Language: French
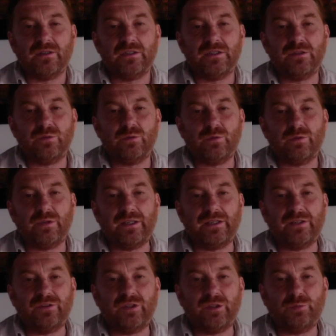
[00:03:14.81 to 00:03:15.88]
qui ont
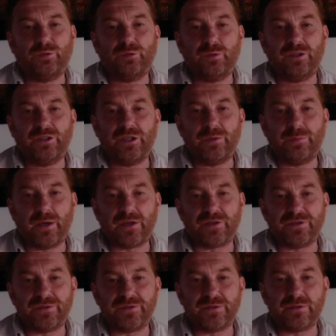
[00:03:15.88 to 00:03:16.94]
été publiés par
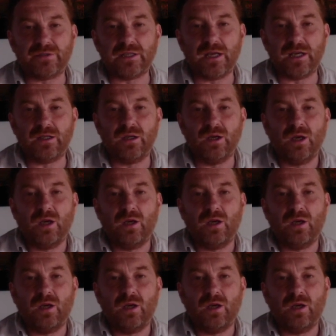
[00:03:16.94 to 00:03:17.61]
Chance Social